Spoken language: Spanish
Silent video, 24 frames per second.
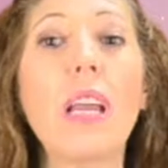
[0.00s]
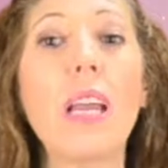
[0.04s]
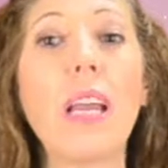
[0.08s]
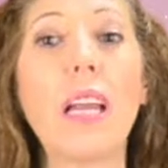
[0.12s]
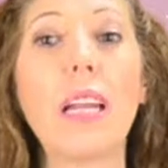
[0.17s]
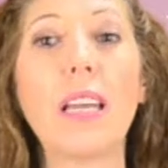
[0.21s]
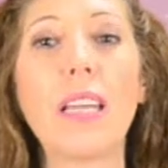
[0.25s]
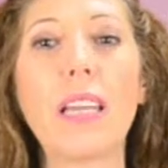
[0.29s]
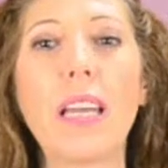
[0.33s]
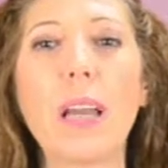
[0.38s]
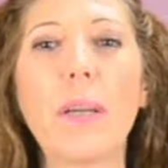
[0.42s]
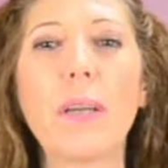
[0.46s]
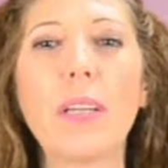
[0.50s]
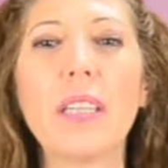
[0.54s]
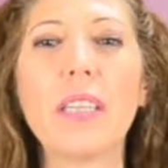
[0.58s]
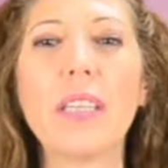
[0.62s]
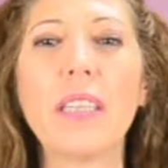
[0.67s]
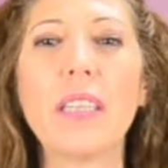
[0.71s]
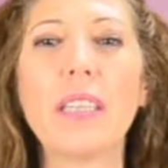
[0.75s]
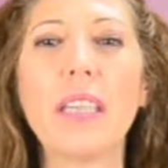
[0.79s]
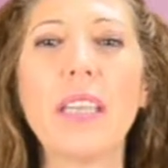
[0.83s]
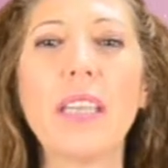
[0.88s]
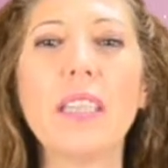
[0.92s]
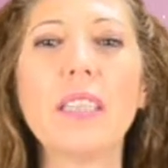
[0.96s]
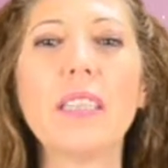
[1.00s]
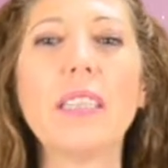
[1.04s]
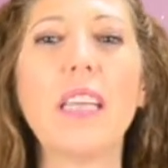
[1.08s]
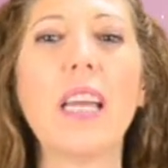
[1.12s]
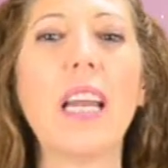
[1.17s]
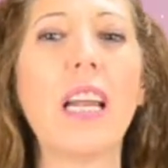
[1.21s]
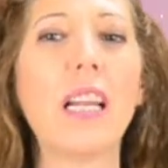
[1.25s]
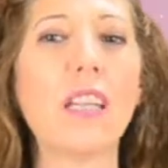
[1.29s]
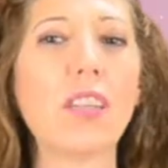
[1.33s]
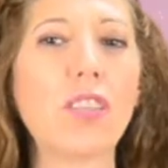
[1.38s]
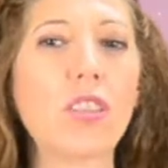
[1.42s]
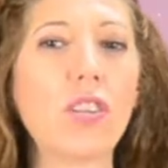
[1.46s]
El día 23
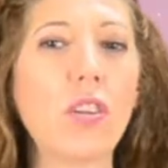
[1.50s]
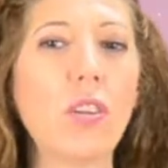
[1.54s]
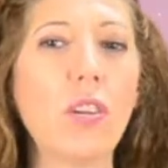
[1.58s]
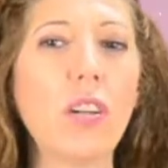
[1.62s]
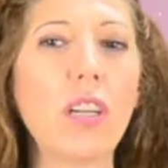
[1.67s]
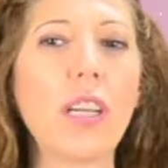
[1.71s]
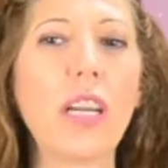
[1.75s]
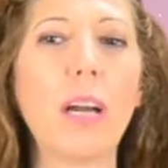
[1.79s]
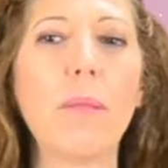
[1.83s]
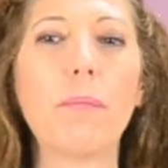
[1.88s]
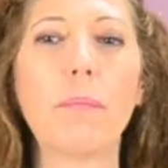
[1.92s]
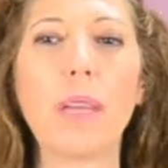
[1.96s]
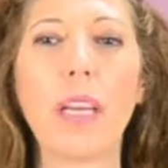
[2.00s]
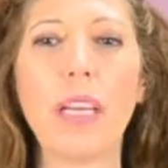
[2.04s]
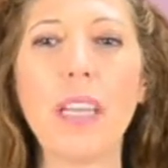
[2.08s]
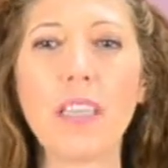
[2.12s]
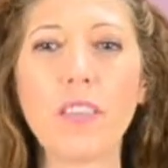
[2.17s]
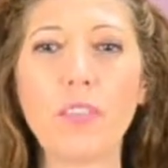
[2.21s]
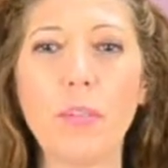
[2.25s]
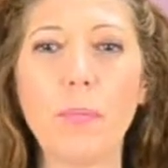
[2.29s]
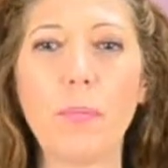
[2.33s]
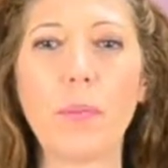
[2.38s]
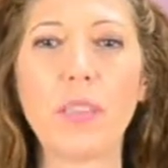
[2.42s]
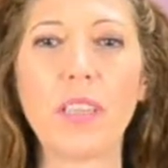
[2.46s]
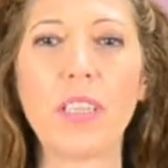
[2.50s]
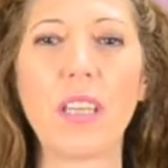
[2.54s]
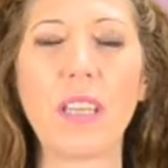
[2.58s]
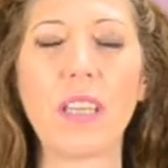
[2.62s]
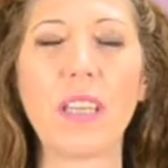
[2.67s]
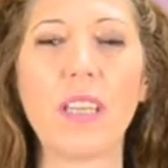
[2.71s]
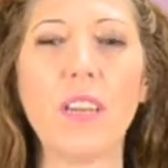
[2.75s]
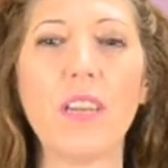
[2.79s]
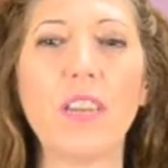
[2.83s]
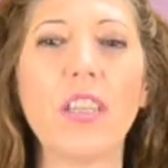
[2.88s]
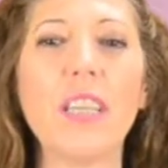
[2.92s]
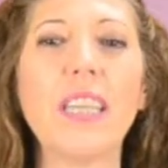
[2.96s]
el Sol cambiará su
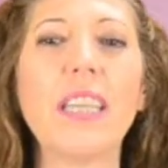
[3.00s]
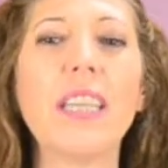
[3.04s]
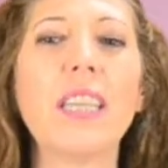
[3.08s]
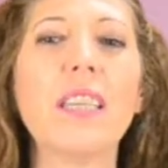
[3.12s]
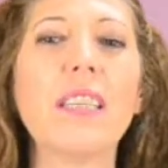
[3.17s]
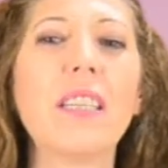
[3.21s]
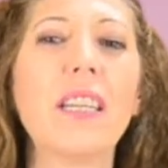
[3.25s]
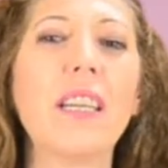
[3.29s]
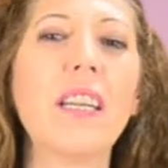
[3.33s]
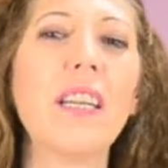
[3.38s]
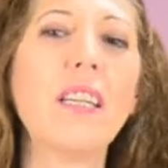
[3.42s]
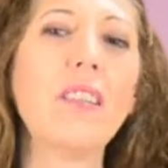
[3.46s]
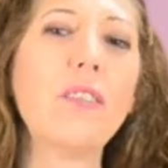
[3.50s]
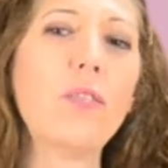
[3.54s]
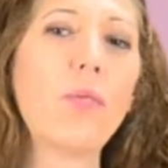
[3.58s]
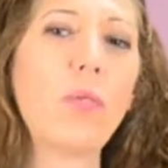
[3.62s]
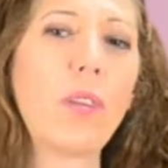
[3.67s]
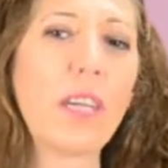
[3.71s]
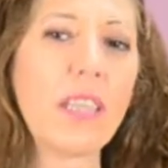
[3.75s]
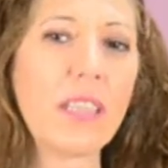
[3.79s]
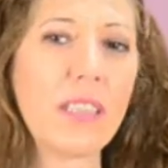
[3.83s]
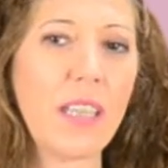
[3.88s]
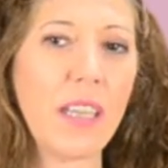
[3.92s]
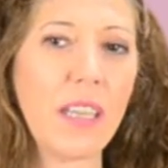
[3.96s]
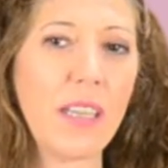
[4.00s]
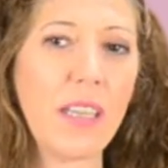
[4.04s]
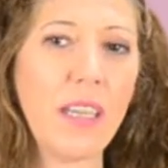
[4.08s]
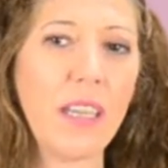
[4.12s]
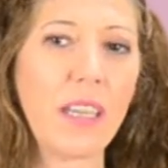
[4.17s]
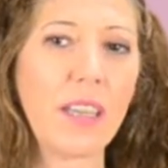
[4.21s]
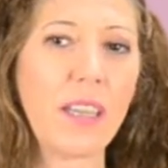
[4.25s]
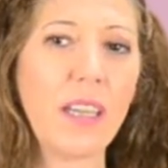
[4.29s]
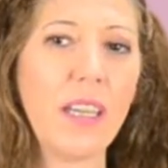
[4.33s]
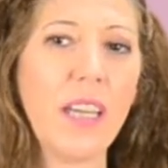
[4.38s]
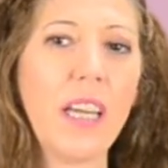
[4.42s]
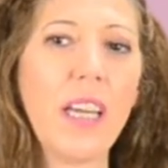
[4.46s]
posición y entrará en tu casa 10,